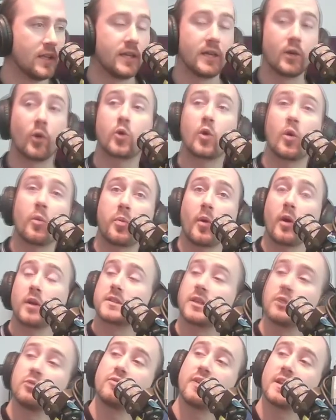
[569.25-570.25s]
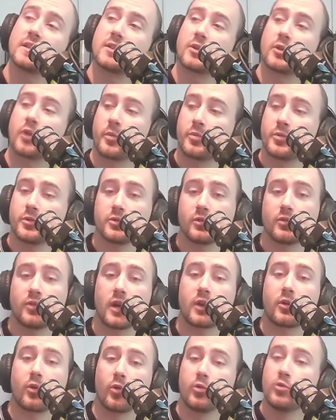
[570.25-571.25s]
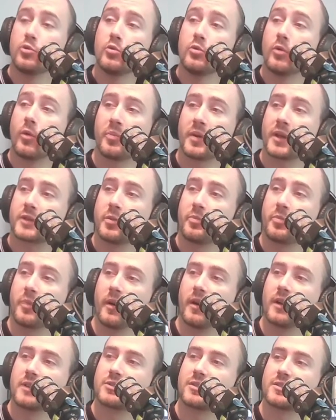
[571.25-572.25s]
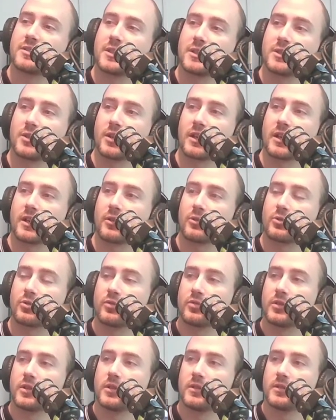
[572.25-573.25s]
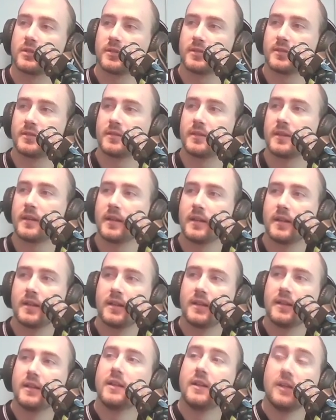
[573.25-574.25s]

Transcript: Et on comprend, ça nous vexe encore plus de voir qu'on nous, on perce pas hein, sur TikTok hein, quand on voit. on fait des contenus. Hein.